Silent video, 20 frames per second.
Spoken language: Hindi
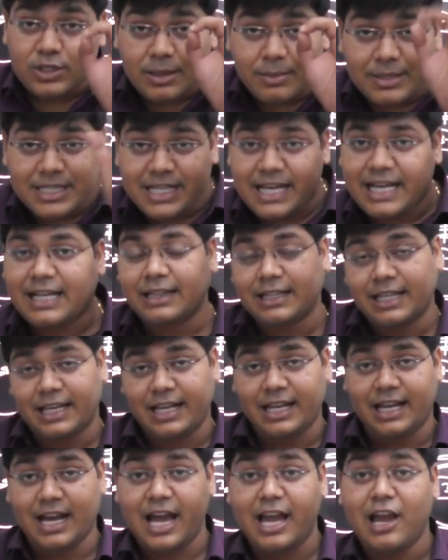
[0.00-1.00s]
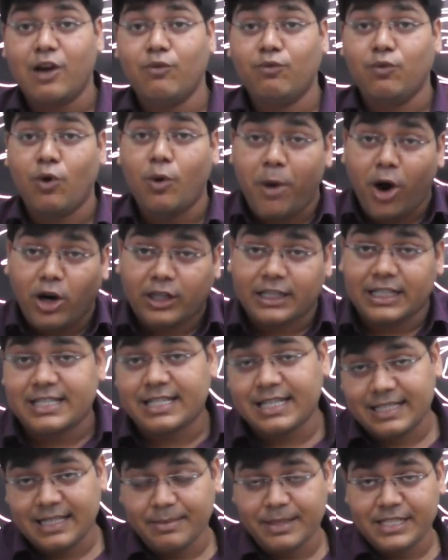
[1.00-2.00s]
समझने का तरीका है वो बहुत
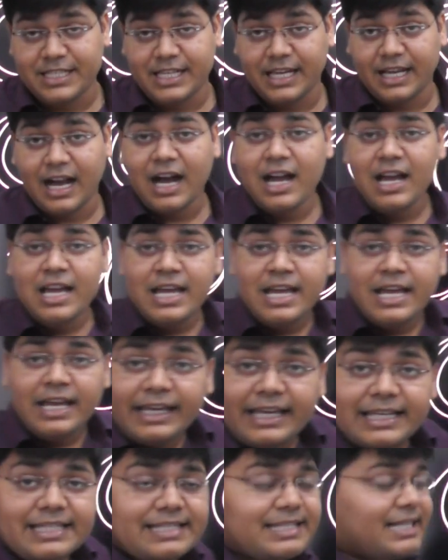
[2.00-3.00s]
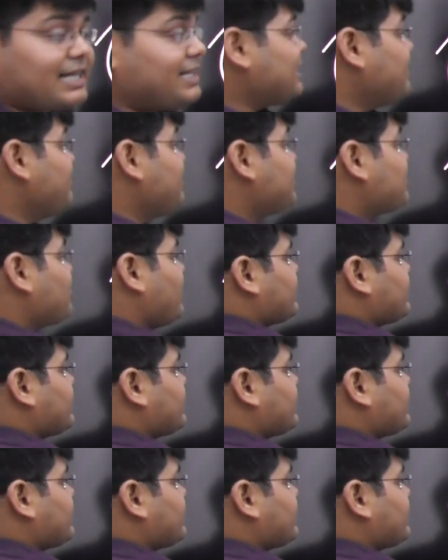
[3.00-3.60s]
अच्छे समझिएगा किस तरह से हम इसको